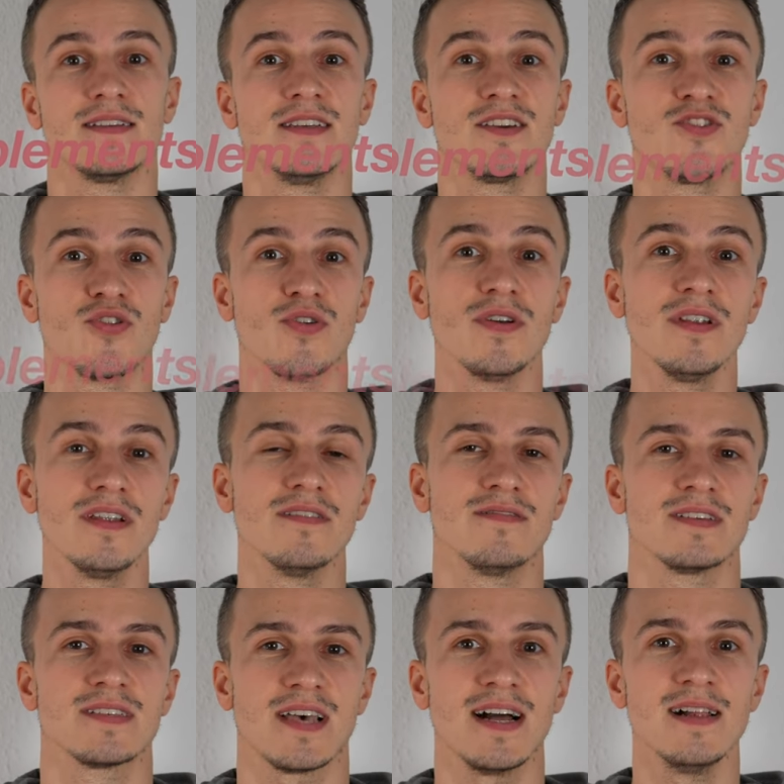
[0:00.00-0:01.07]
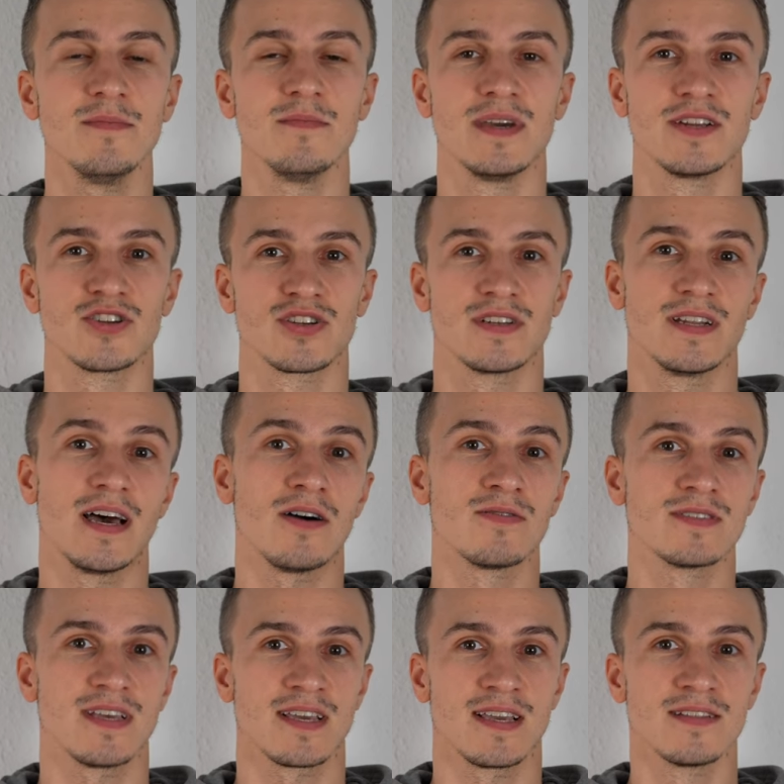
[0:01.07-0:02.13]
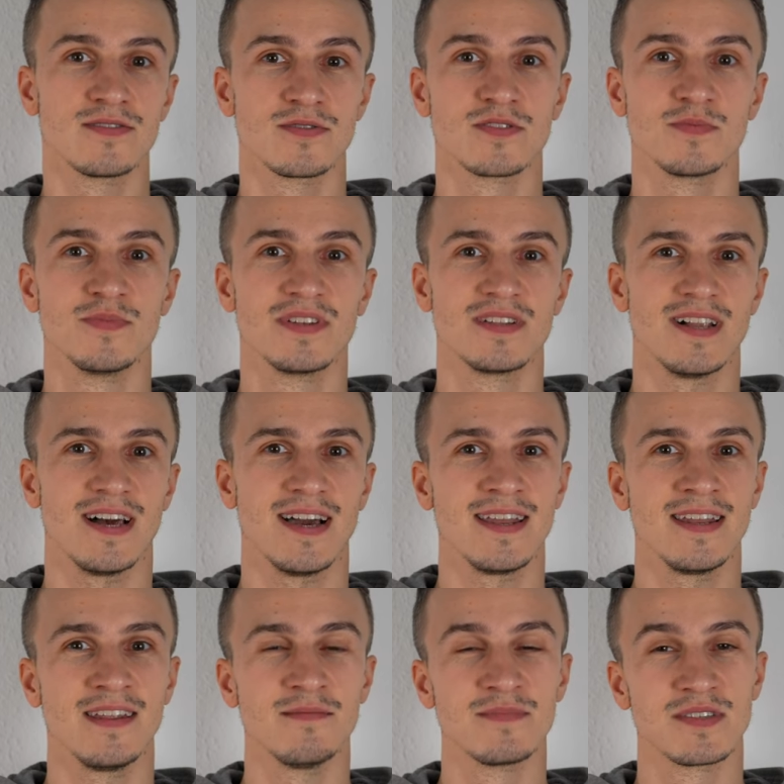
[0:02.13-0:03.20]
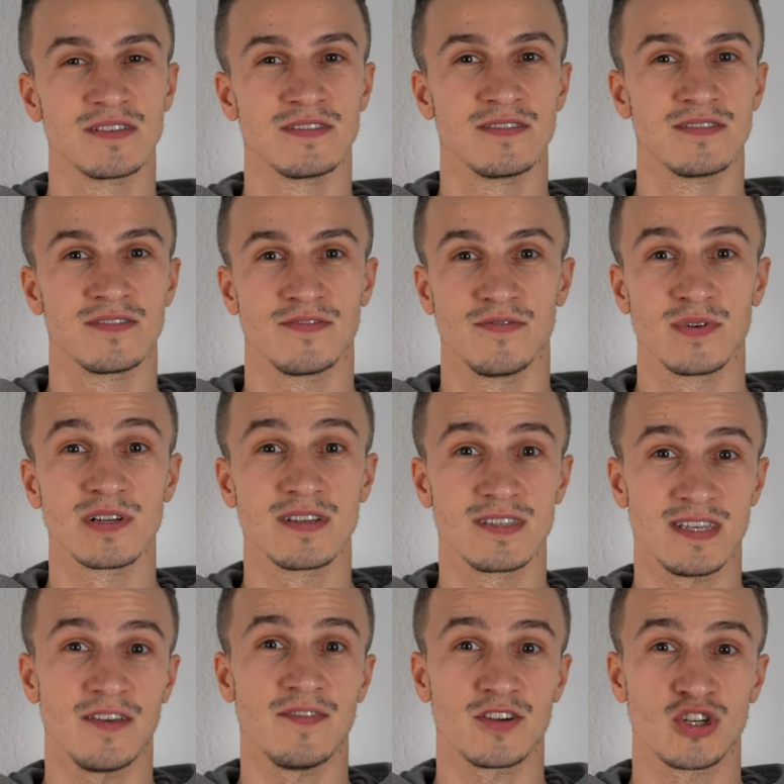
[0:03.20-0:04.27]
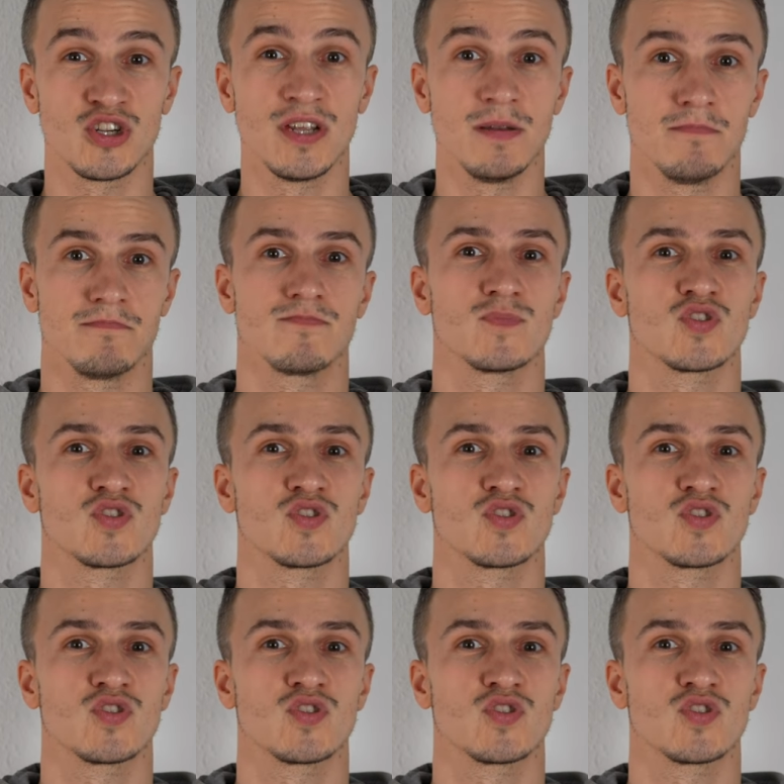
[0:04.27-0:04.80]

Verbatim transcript: Die Gründe, weshalb Menschen Nahrungsergänzungsmittel einnehmen, sind wirklich sehr verschieden.